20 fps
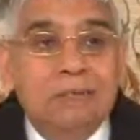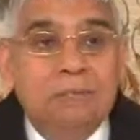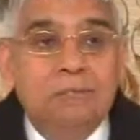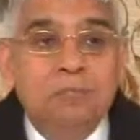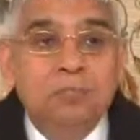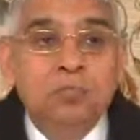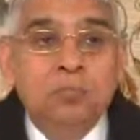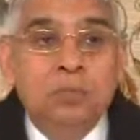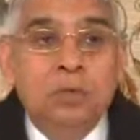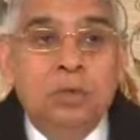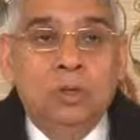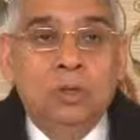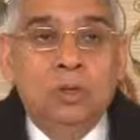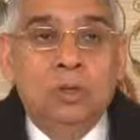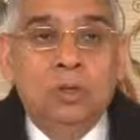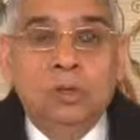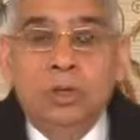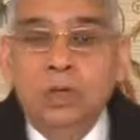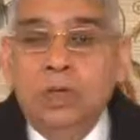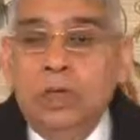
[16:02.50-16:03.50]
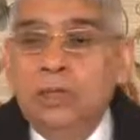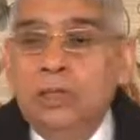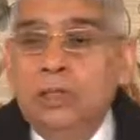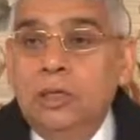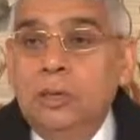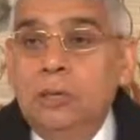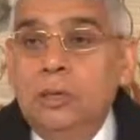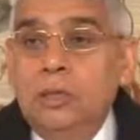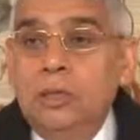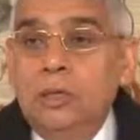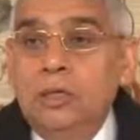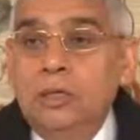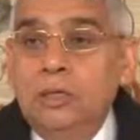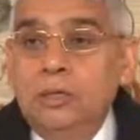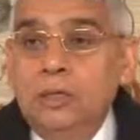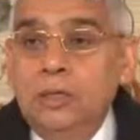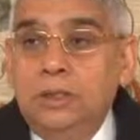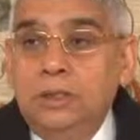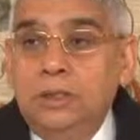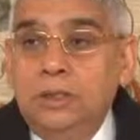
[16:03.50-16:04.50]
से गीता पढ़ा
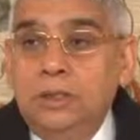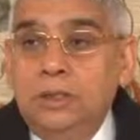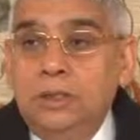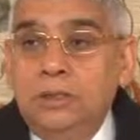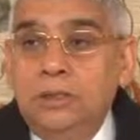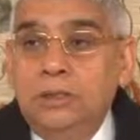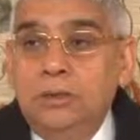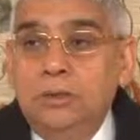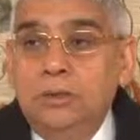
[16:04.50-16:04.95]
करते थे